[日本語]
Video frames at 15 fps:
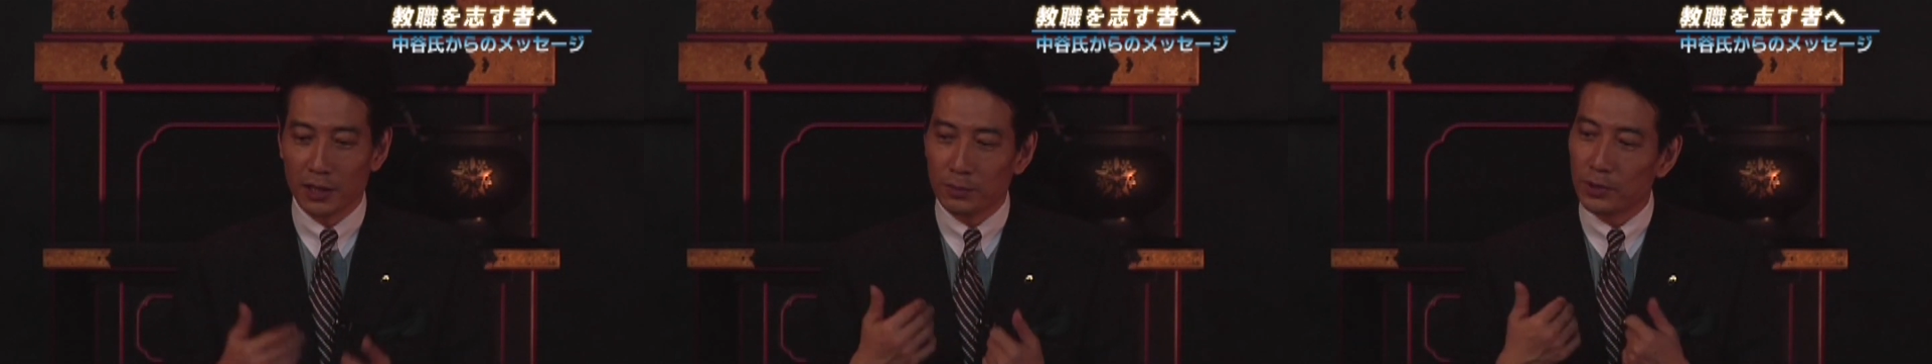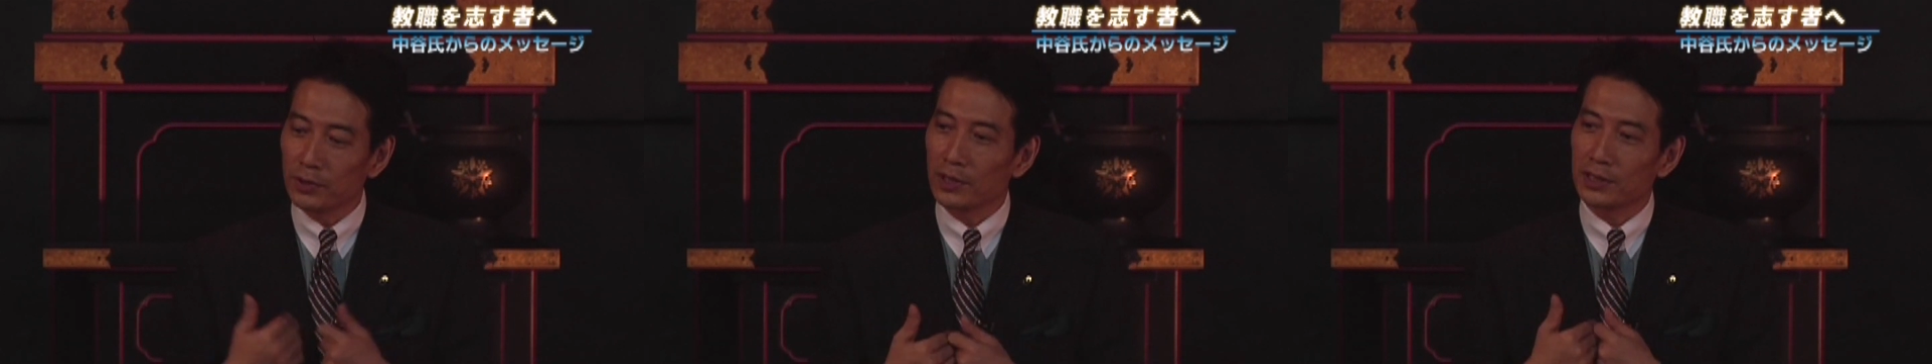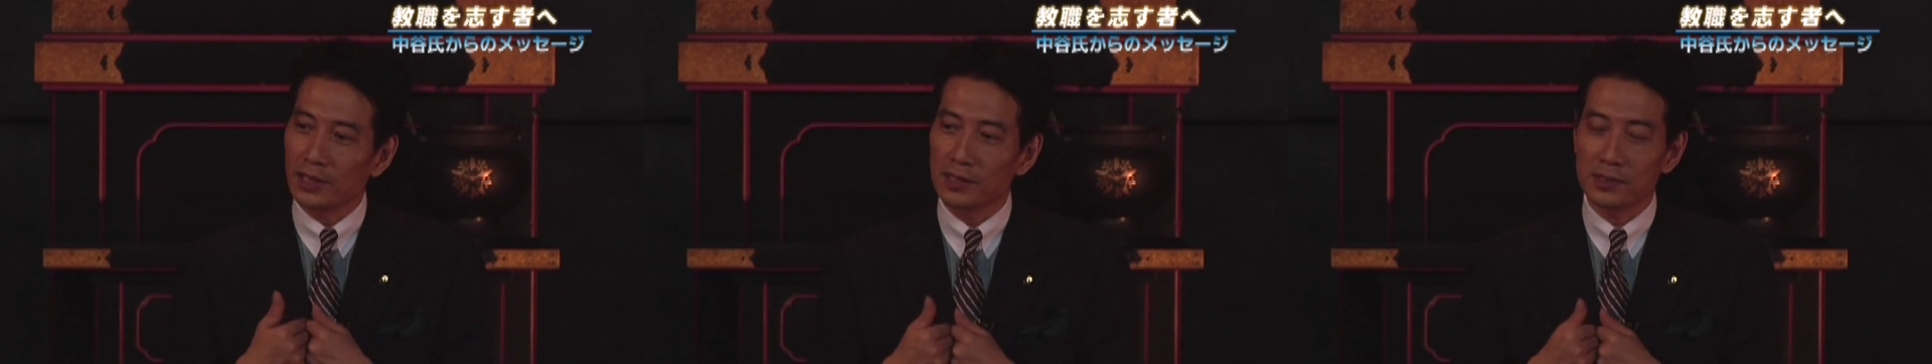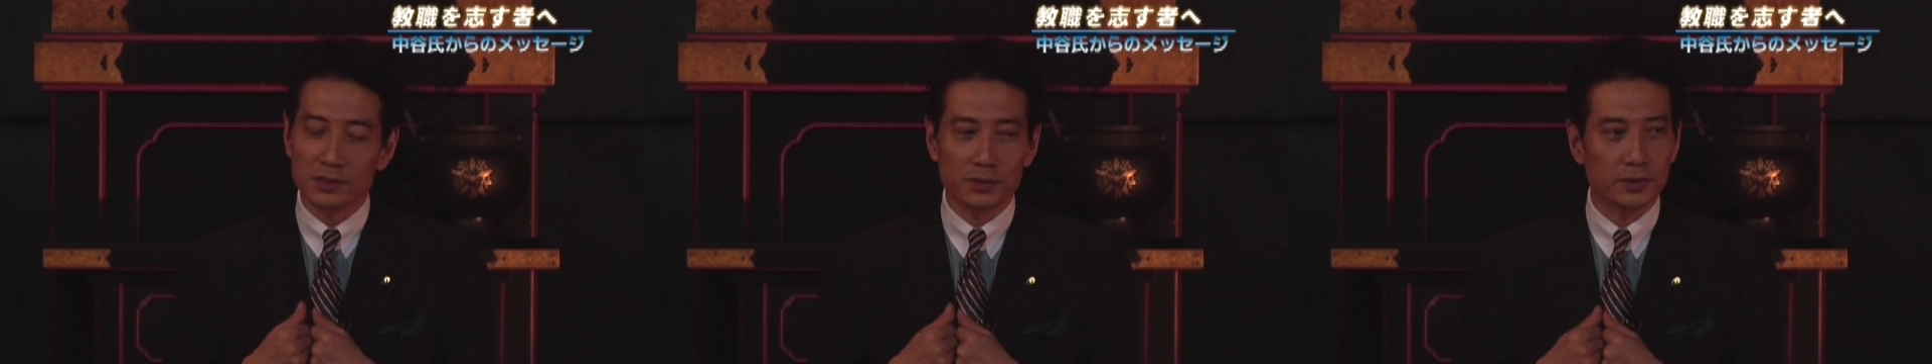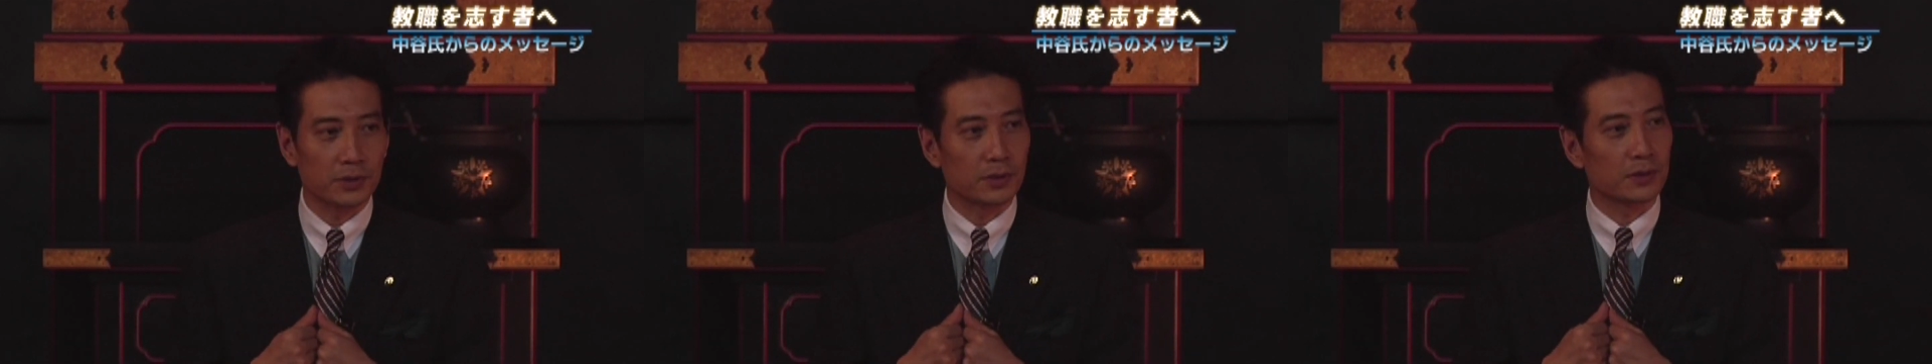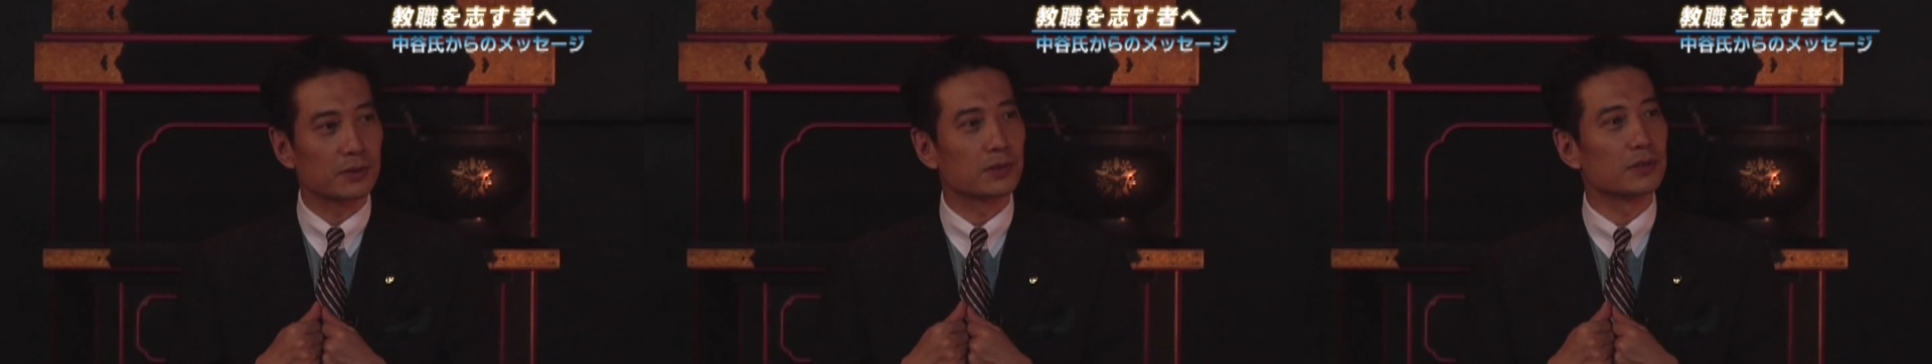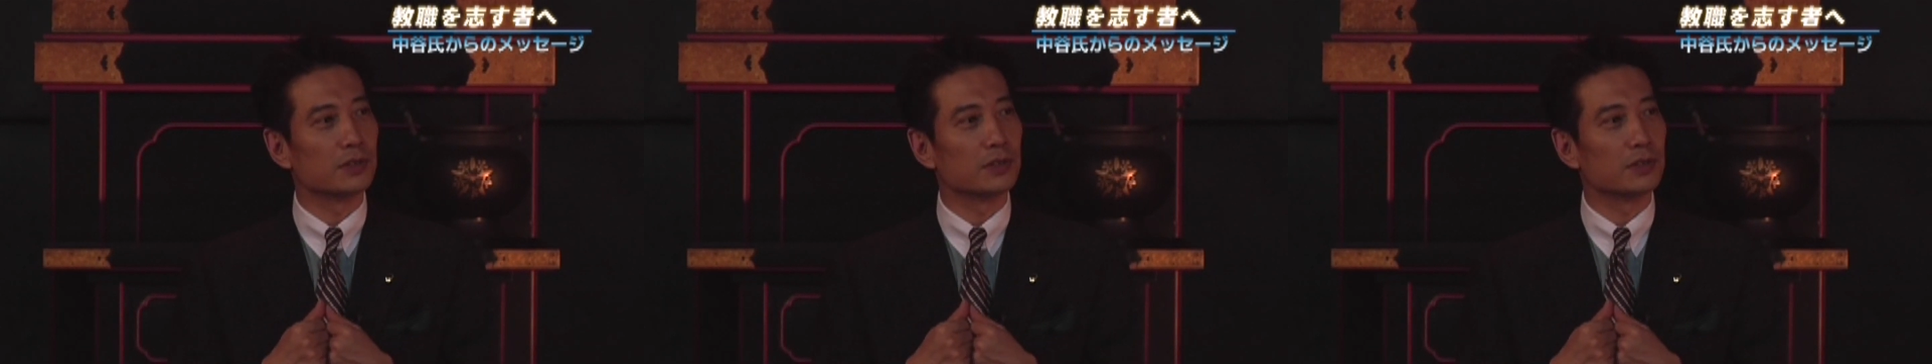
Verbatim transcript: 僕はダンスを